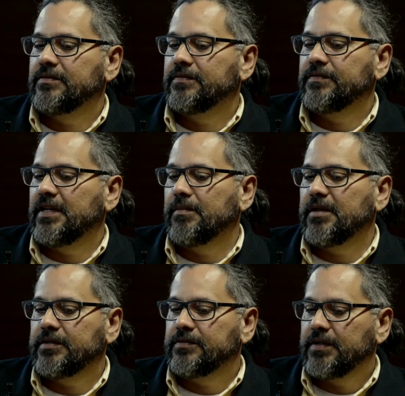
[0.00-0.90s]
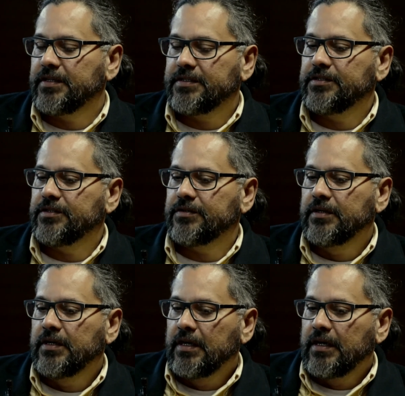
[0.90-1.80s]
finalmente es un ejercicio
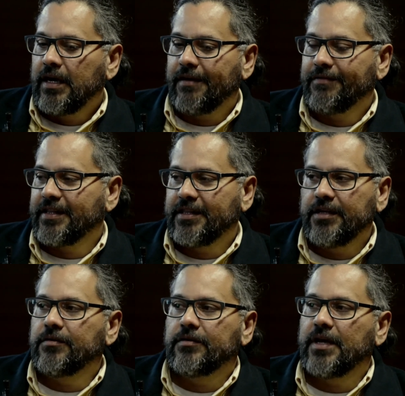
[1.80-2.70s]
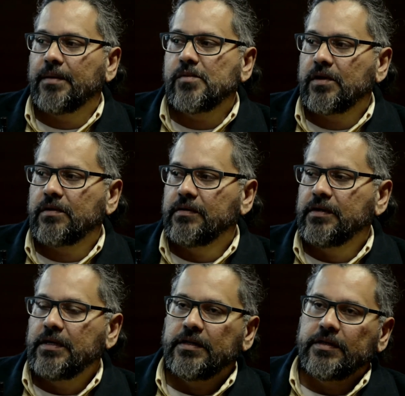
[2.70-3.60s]
afectivo, de amor,
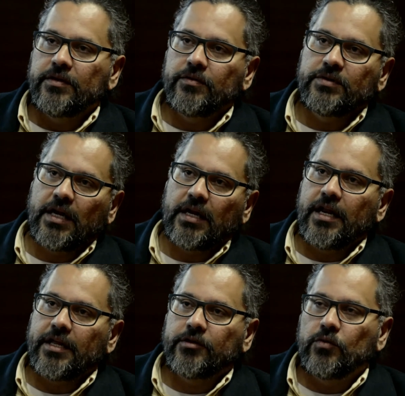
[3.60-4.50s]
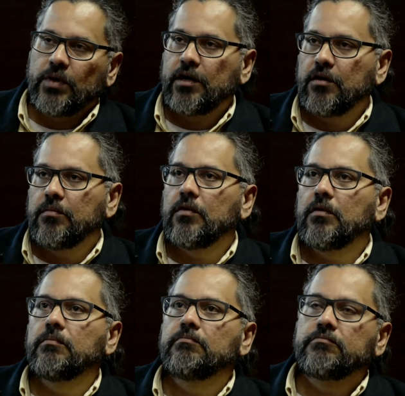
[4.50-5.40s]
de usar la lectura
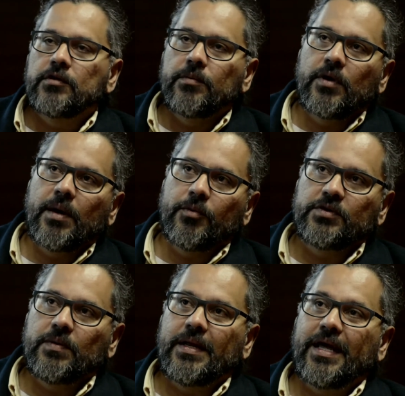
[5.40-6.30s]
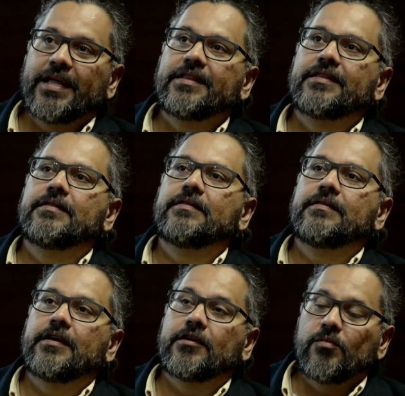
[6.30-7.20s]
como, como la posibilidad de,
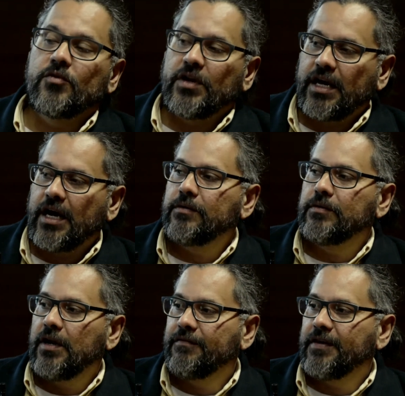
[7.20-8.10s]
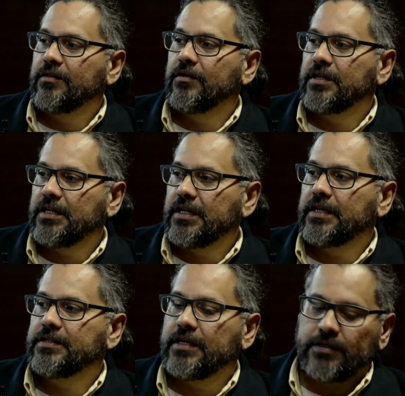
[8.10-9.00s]
comunicar uno el afecto que tiene
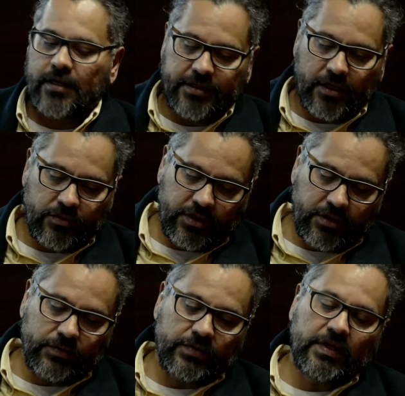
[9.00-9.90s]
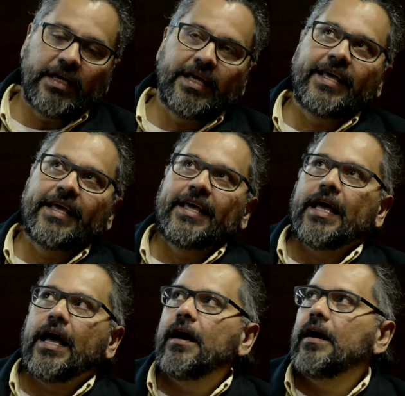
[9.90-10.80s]
hacia, hacia los chicos.
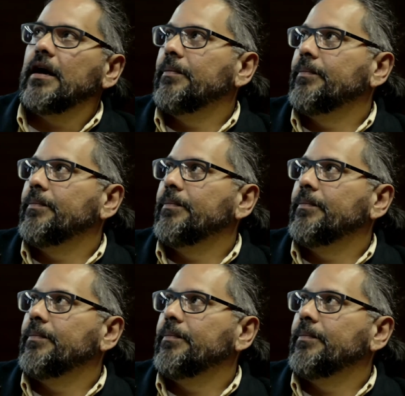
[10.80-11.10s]
Ah,